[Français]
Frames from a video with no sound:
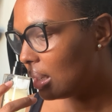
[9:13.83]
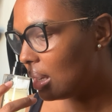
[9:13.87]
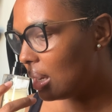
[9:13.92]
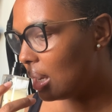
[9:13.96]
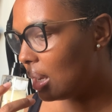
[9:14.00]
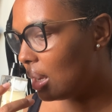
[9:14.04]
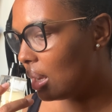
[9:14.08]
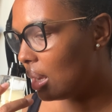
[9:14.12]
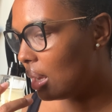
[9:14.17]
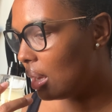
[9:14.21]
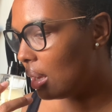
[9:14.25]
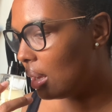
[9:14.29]

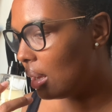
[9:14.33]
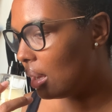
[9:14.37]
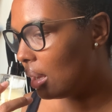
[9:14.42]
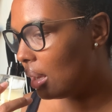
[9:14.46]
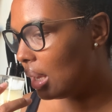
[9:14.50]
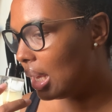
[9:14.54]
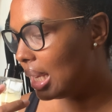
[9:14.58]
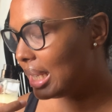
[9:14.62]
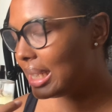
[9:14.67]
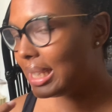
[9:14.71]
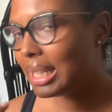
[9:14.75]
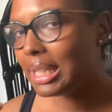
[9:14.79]

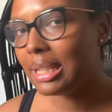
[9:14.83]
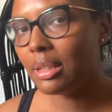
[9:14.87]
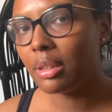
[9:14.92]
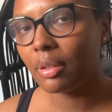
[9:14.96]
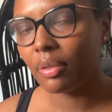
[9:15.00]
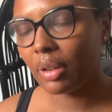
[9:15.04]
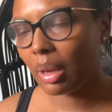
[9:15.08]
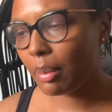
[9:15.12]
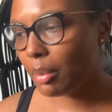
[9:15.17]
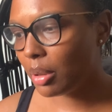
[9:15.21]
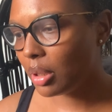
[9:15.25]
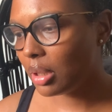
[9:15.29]
Euh, c'est une,
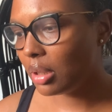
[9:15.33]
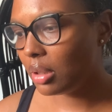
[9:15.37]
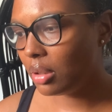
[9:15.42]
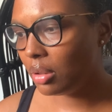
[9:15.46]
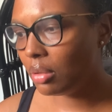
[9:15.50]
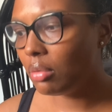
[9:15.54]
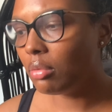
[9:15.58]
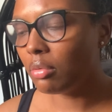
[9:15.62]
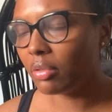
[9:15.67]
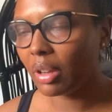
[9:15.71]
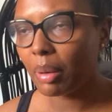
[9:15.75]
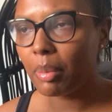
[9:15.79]
vraiment,
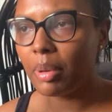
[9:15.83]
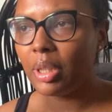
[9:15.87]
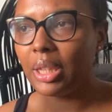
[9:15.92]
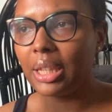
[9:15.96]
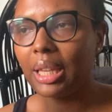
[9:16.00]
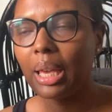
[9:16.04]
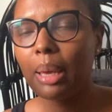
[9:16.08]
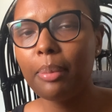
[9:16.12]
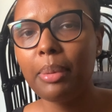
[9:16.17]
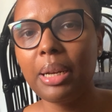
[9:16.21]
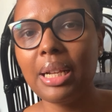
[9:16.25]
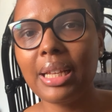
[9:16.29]
vraiment une
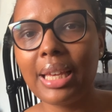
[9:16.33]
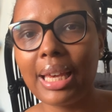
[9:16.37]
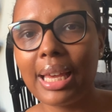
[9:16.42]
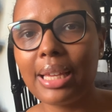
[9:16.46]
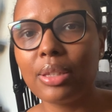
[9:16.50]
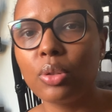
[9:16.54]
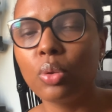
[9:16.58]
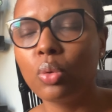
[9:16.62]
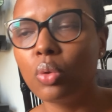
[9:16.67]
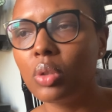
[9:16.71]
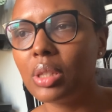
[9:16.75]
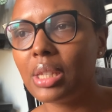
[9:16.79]
très belle
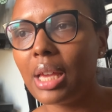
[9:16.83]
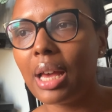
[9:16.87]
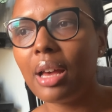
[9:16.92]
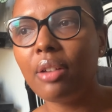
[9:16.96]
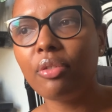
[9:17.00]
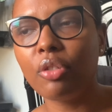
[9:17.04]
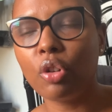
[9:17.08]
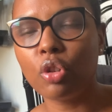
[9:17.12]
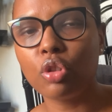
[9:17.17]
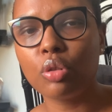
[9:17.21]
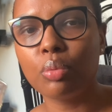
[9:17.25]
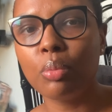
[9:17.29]
création de Zara.
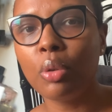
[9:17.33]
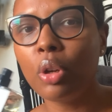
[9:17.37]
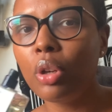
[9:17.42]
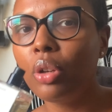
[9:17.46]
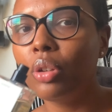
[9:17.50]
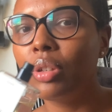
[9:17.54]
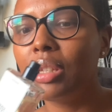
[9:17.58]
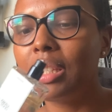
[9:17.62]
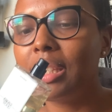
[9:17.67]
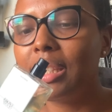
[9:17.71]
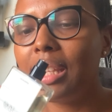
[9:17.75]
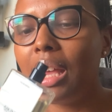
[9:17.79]
Franchement,
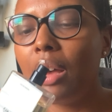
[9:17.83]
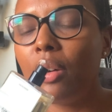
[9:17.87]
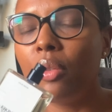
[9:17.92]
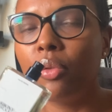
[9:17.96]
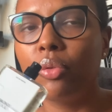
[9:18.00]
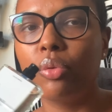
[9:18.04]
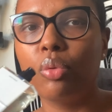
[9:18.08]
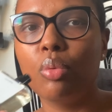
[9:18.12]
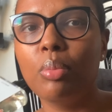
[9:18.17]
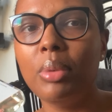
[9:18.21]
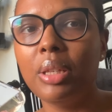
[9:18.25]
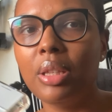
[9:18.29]
euh, ça, on
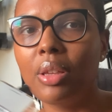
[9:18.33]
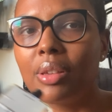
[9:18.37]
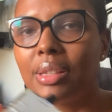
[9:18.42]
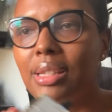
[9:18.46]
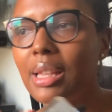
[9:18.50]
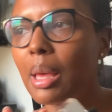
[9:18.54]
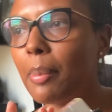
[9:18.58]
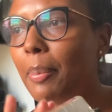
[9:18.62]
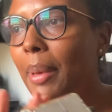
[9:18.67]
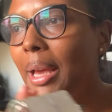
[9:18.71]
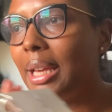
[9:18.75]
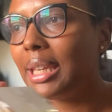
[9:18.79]
vous le met dans
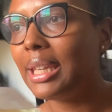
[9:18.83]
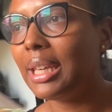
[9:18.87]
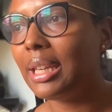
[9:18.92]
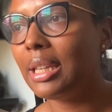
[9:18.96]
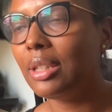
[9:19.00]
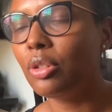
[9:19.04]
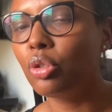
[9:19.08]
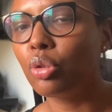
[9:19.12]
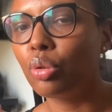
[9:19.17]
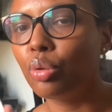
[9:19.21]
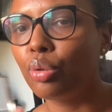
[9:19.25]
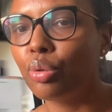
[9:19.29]
un
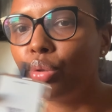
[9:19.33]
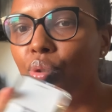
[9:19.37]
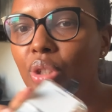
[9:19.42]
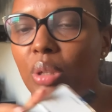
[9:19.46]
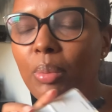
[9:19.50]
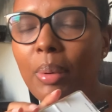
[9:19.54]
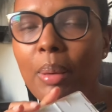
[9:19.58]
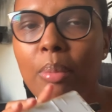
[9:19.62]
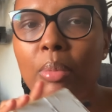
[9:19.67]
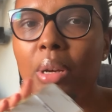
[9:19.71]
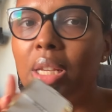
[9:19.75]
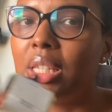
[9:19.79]
package, je sais
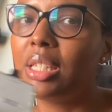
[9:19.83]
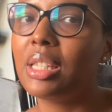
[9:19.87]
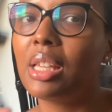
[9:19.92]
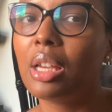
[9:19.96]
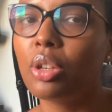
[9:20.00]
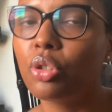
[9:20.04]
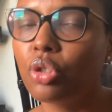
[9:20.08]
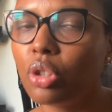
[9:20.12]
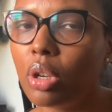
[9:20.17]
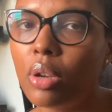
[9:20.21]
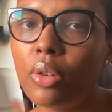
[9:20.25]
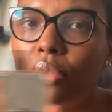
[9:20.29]
pas moi,
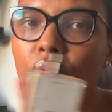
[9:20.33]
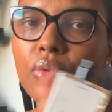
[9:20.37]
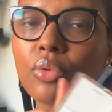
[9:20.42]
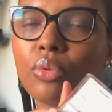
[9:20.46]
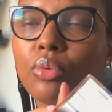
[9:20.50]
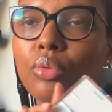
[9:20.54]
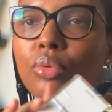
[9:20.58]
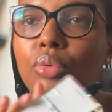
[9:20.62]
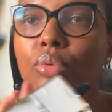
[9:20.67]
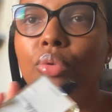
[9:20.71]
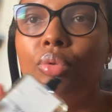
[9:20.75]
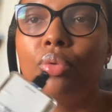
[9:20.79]
Zerjoff
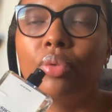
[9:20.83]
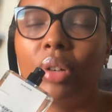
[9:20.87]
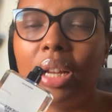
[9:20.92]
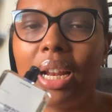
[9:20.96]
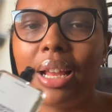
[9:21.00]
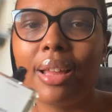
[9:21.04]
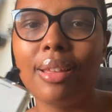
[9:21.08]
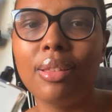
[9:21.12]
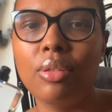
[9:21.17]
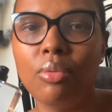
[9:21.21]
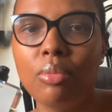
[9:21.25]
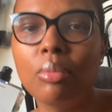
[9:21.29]
ou
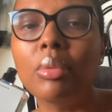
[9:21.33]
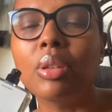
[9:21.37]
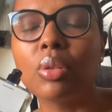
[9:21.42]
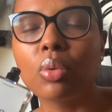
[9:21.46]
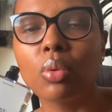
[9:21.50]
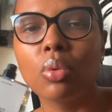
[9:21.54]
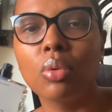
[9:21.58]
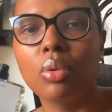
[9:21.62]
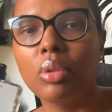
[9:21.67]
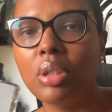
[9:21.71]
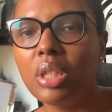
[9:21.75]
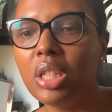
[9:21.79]
voilà, une
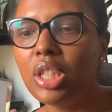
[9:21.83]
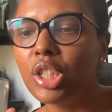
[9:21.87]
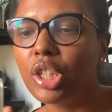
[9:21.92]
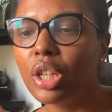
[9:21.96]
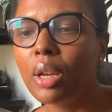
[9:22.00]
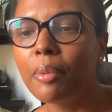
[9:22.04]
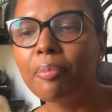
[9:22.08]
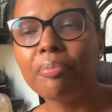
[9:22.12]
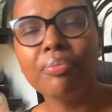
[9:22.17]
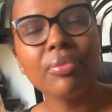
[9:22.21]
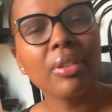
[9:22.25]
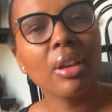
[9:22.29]
maison de niche.
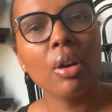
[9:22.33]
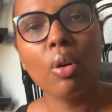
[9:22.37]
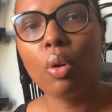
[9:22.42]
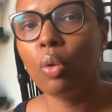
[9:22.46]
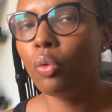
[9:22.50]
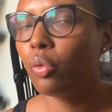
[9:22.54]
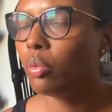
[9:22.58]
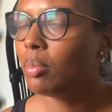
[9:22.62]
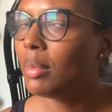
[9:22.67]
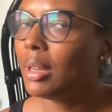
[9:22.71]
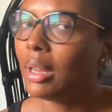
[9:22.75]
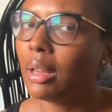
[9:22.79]
On
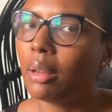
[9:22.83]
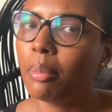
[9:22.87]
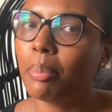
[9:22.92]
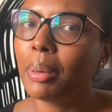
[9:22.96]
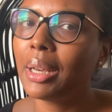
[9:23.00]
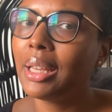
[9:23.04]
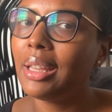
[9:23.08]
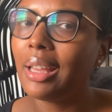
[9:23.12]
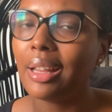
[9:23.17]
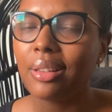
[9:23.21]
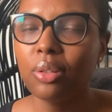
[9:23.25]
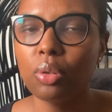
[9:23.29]
vous met un
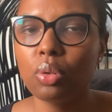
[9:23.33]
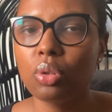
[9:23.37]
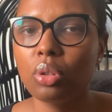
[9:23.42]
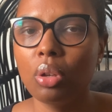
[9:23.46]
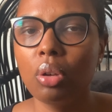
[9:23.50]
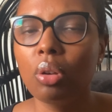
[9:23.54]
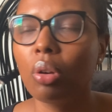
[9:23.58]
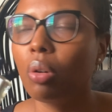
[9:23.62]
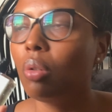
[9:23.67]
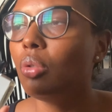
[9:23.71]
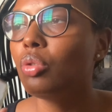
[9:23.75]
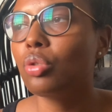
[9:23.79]
prix à
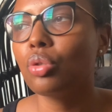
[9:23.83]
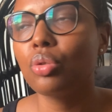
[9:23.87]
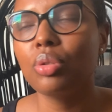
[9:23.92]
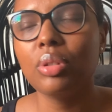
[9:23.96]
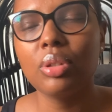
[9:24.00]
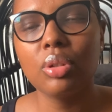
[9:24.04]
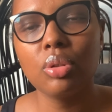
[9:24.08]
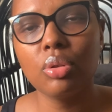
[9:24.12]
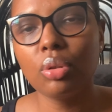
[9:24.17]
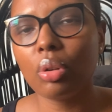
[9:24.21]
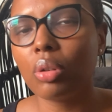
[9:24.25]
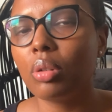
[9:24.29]
200 euros, je suis
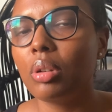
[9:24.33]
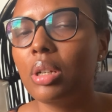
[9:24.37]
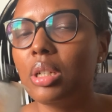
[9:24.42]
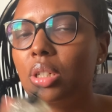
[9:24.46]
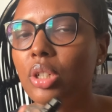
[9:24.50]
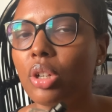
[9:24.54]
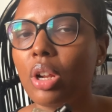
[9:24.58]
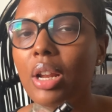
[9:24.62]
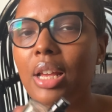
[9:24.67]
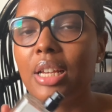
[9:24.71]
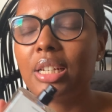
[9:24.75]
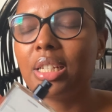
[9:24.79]
sûre que les
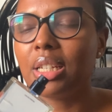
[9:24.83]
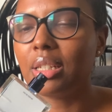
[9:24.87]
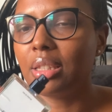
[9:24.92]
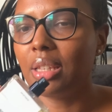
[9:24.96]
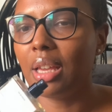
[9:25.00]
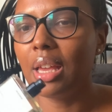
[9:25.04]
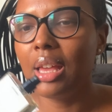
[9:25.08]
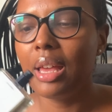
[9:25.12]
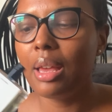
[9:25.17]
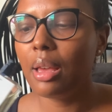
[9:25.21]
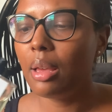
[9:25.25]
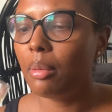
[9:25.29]
gens l'achètent.
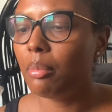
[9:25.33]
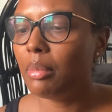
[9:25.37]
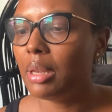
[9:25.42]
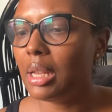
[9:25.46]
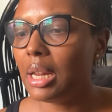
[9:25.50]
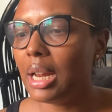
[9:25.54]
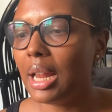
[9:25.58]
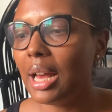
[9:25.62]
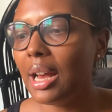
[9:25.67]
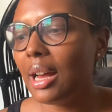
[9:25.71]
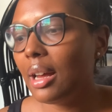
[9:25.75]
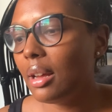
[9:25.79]
Mais
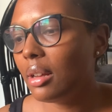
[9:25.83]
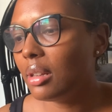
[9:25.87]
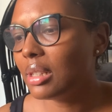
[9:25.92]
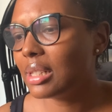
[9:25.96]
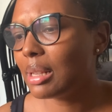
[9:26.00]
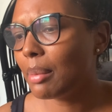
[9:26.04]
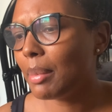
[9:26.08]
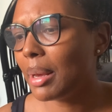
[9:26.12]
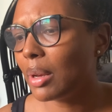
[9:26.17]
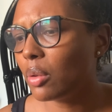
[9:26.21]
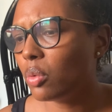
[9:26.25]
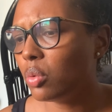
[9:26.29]
là,
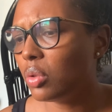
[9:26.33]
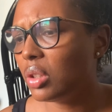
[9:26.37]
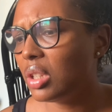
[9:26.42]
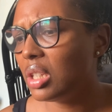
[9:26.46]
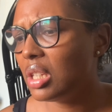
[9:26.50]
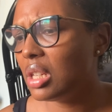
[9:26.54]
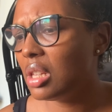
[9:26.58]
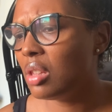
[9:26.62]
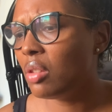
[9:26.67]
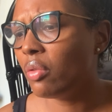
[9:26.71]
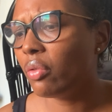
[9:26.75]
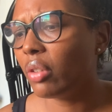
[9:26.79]
ça m'a
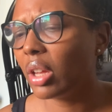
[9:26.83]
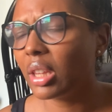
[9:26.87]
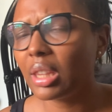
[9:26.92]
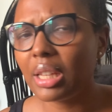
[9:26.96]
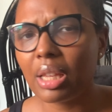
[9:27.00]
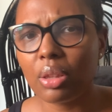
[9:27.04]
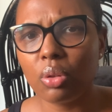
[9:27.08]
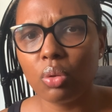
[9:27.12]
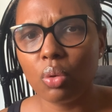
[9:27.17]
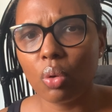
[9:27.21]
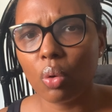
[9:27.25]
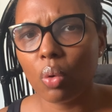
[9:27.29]
coûté une
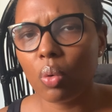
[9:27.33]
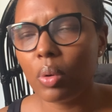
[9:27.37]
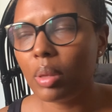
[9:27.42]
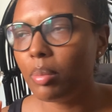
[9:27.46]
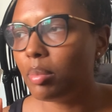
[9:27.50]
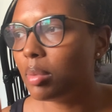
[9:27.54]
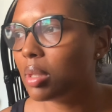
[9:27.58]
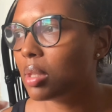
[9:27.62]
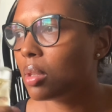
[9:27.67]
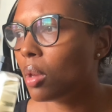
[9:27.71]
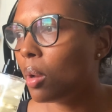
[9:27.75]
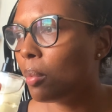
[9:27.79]
vingtaine d'euros, il
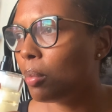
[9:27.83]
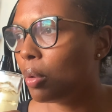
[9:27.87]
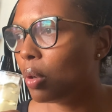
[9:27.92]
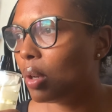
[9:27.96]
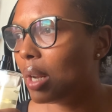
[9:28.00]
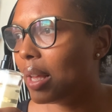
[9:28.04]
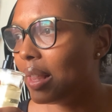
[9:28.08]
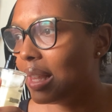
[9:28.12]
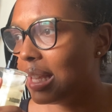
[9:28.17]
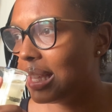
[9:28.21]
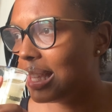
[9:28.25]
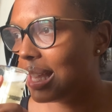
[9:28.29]
me semble,
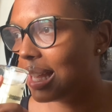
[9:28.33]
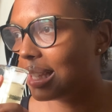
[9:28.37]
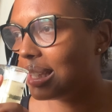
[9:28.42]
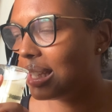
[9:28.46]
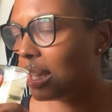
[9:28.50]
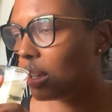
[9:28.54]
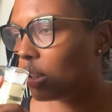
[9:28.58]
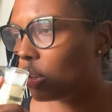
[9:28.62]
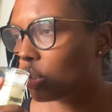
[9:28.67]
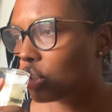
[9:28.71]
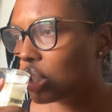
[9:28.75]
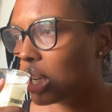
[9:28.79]
l'année
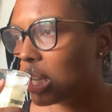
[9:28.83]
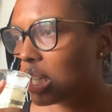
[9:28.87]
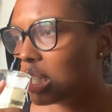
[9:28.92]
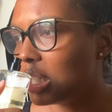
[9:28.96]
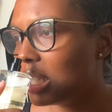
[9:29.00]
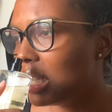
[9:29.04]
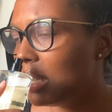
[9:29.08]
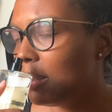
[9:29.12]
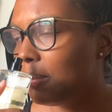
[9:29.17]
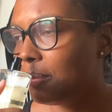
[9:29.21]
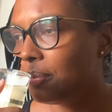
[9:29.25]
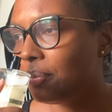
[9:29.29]
dernière quand j'ai
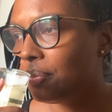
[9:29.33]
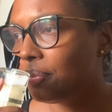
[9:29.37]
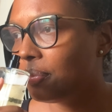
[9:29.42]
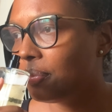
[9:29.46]
acheté.